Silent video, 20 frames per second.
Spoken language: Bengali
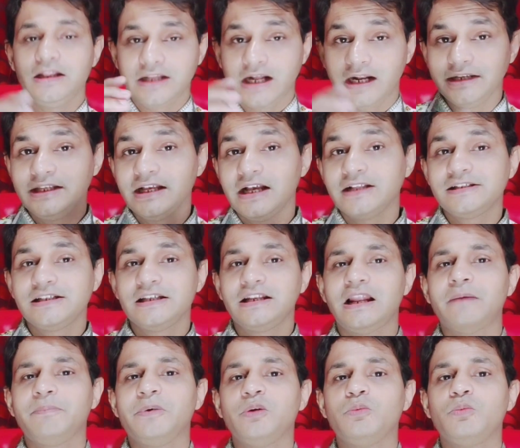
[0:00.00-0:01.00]
দাঁড়িয়ে আছে
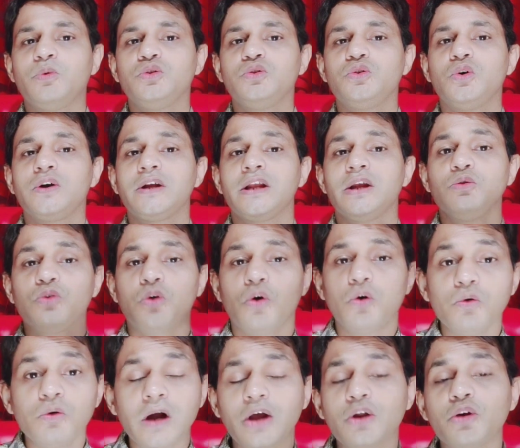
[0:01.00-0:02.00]
লাফিং বুদ্ধ কেউ
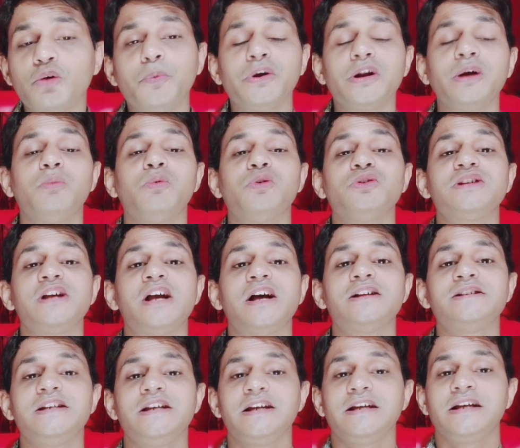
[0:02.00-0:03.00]
নৌকার ওপরে বসে
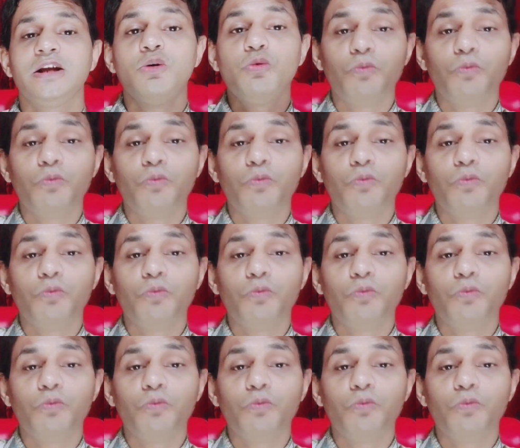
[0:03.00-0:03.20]
আছে কেউ